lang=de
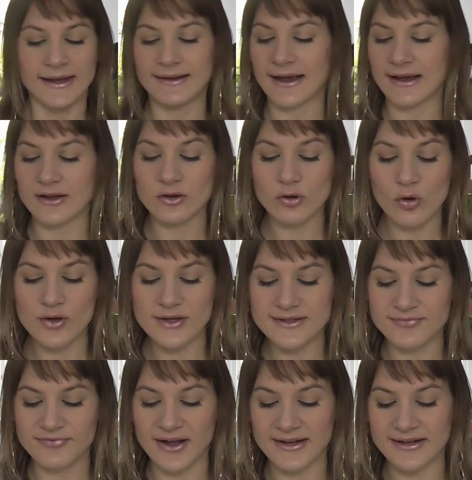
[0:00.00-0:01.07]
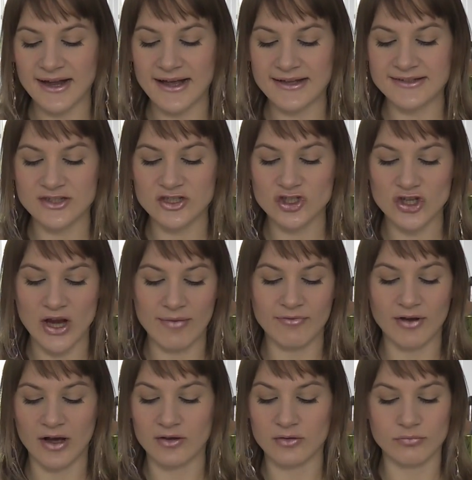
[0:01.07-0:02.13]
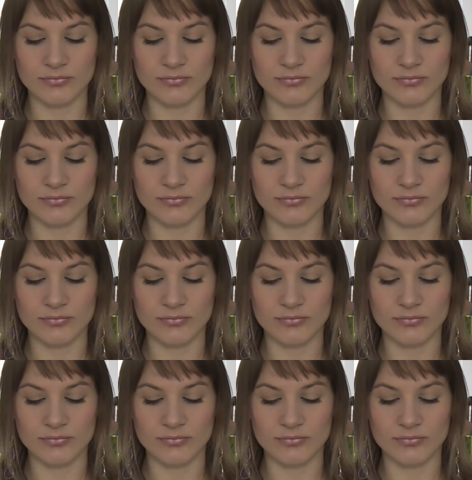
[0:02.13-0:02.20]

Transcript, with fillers: Der Geruch ist fantastisch, einfach